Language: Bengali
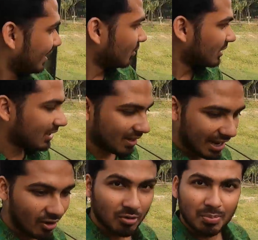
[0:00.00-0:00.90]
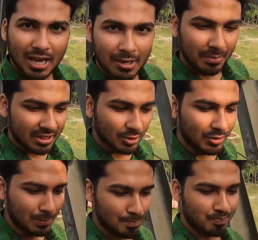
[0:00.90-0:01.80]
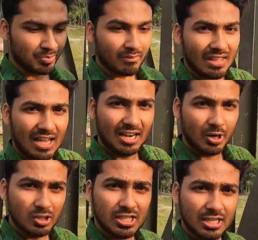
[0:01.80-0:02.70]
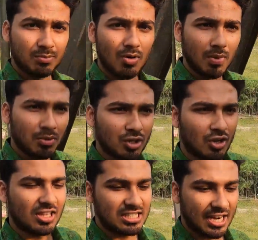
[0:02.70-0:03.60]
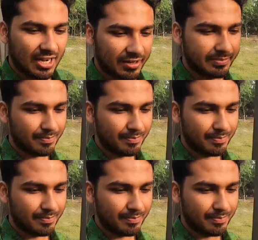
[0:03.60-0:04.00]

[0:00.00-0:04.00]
এই নদীটা এখন প্রায় মৃত আর এটা হচ্ছে একটা ব্রহ্মপুত্র নদের শাখা